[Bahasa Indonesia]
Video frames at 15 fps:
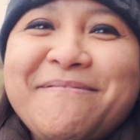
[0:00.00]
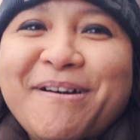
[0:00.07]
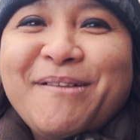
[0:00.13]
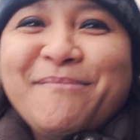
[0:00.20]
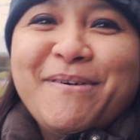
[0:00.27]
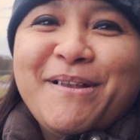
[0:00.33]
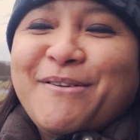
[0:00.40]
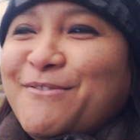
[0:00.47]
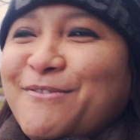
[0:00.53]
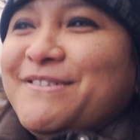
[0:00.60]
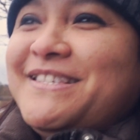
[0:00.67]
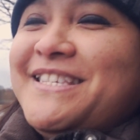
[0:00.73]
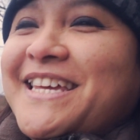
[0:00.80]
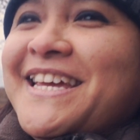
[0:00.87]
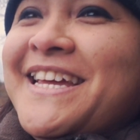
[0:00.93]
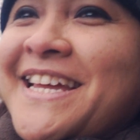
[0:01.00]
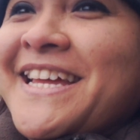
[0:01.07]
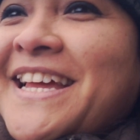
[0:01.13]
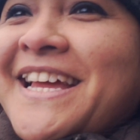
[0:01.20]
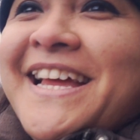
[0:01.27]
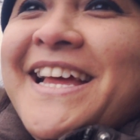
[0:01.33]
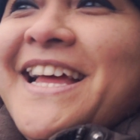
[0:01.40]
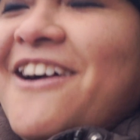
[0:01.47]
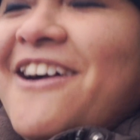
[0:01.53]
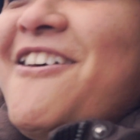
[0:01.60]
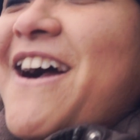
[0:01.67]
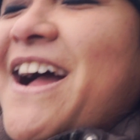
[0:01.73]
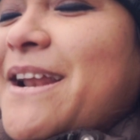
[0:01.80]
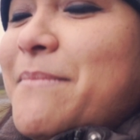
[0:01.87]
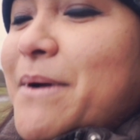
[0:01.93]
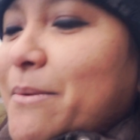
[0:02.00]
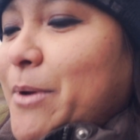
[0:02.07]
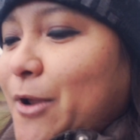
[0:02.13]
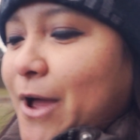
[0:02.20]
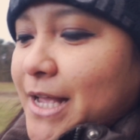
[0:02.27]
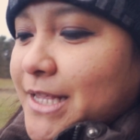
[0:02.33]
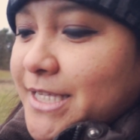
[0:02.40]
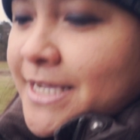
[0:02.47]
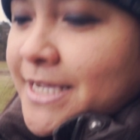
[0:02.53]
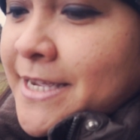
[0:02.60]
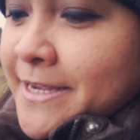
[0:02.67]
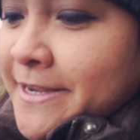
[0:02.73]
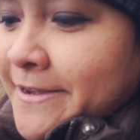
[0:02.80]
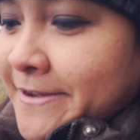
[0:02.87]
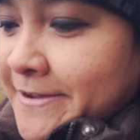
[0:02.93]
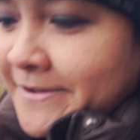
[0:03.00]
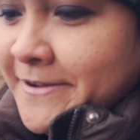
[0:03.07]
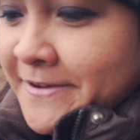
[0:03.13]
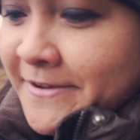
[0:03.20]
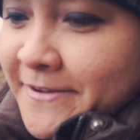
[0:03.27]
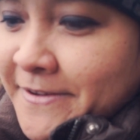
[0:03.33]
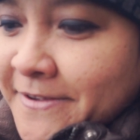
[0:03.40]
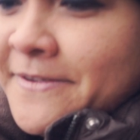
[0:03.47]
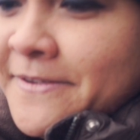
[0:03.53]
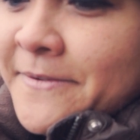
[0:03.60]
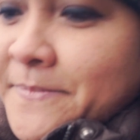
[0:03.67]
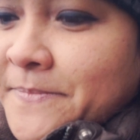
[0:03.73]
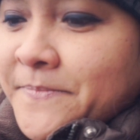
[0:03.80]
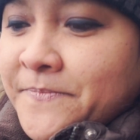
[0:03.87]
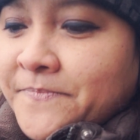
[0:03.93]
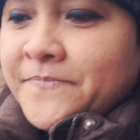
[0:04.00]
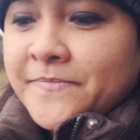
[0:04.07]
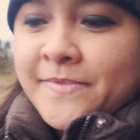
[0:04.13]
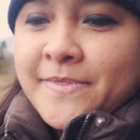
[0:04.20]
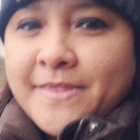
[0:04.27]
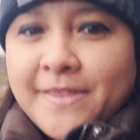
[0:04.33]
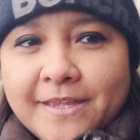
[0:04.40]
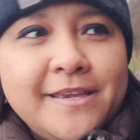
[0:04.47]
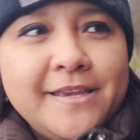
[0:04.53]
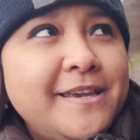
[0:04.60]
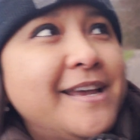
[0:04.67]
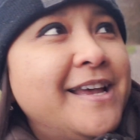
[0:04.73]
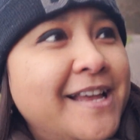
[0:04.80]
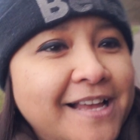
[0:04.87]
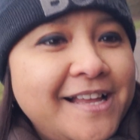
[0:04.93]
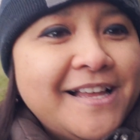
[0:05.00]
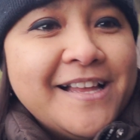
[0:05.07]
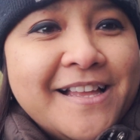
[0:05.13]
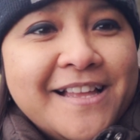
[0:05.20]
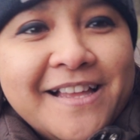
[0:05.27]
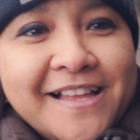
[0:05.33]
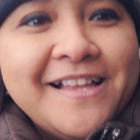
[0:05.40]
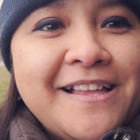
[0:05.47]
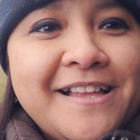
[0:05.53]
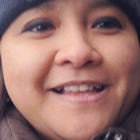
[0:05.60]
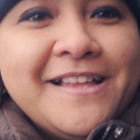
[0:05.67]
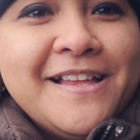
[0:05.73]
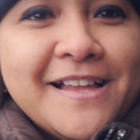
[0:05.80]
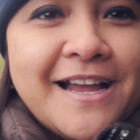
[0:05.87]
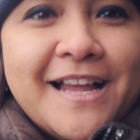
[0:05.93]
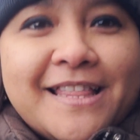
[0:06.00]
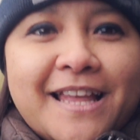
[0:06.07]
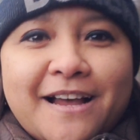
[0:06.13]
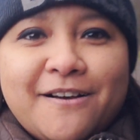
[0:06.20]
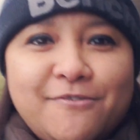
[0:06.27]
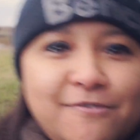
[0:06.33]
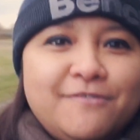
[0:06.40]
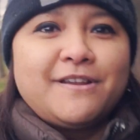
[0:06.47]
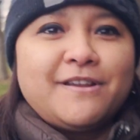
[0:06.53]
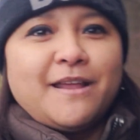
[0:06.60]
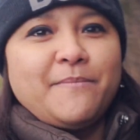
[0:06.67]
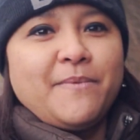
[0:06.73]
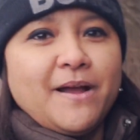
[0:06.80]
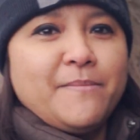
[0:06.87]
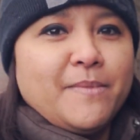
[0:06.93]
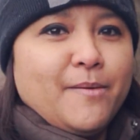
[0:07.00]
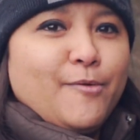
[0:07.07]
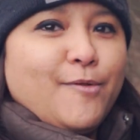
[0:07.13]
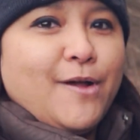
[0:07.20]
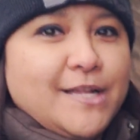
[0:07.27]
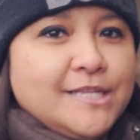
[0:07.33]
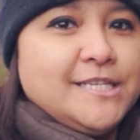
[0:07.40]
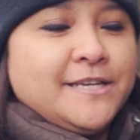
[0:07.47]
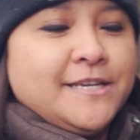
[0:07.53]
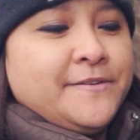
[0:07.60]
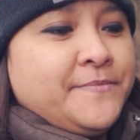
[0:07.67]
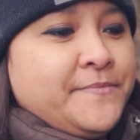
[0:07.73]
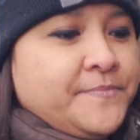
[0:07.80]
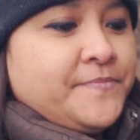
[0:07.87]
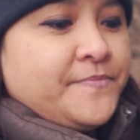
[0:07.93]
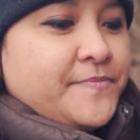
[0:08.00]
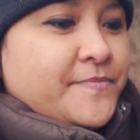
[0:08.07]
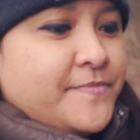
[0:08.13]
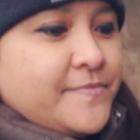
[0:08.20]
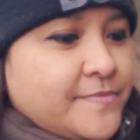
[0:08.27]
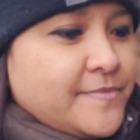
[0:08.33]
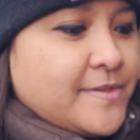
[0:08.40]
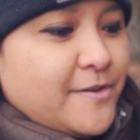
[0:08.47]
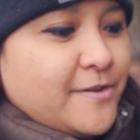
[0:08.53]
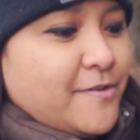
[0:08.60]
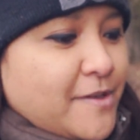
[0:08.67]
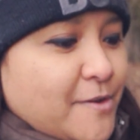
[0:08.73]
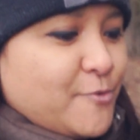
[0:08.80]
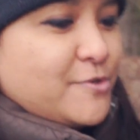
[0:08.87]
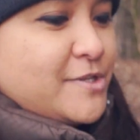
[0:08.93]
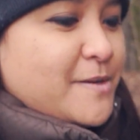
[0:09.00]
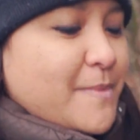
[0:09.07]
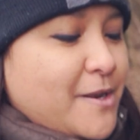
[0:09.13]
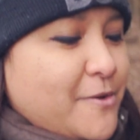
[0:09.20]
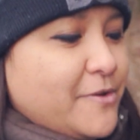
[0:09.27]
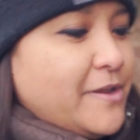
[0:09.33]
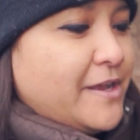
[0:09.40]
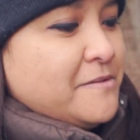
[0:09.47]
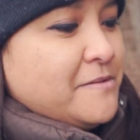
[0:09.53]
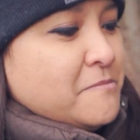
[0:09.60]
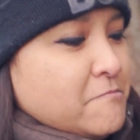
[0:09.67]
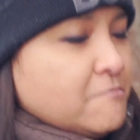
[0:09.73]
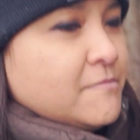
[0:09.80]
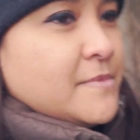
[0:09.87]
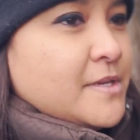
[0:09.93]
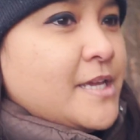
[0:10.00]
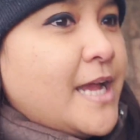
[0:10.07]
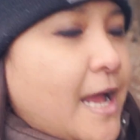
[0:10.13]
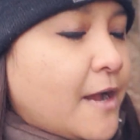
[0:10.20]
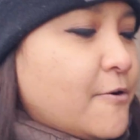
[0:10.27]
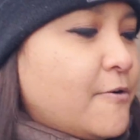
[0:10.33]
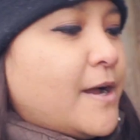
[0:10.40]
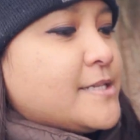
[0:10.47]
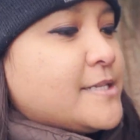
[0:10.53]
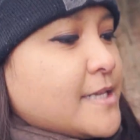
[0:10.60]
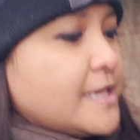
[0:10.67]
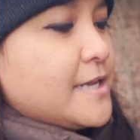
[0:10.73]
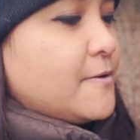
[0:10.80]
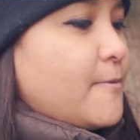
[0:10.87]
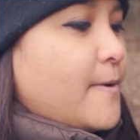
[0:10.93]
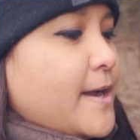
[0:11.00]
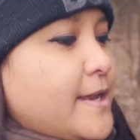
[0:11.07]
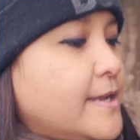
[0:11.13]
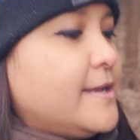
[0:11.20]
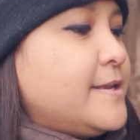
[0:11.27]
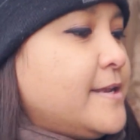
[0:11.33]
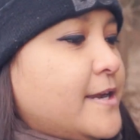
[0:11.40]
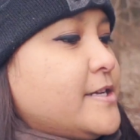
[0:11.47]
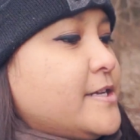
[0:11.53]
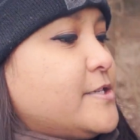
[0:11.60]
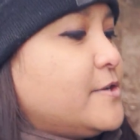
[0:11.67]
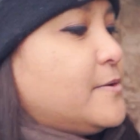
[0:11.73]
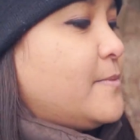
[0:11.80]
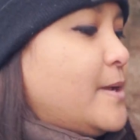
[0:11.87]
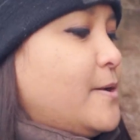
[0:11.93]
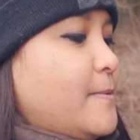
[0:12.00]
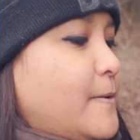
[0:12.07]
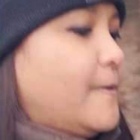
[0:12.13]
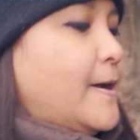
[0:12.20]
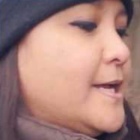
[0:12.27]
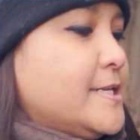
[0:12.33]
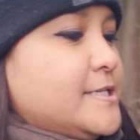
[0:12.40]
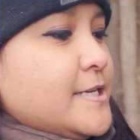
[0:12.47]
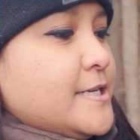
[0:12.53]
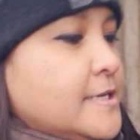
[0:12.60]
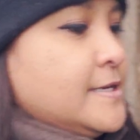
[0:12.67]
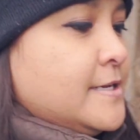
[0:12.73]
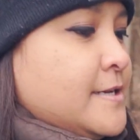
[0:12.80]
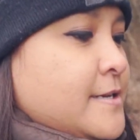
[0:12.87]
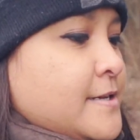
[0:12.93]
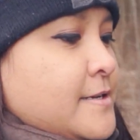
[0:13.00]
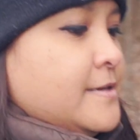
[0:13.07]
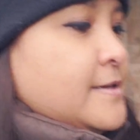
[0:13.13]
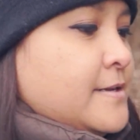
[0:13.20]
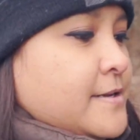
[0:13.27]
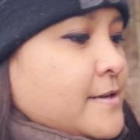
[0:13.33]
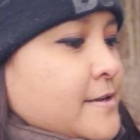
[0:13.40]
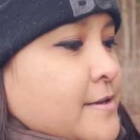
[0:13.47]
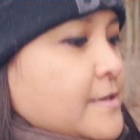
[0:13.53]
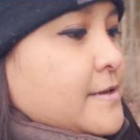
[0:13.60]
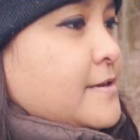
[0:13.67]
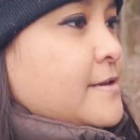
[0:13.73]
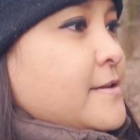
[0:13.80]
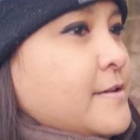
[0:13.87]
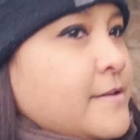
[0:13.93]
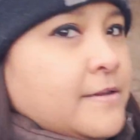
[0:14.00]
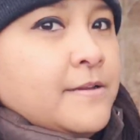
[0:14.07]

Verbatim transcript: malu-malu kucing kok ada malu-malu anjing malu-malu anjing iya. ya yeah. yeah. nggak tahu kenapa nggak malu-malu anjing kucing is malu oh ya kucing malu ya ya aku asking why there is no malu-malu anjing because anjing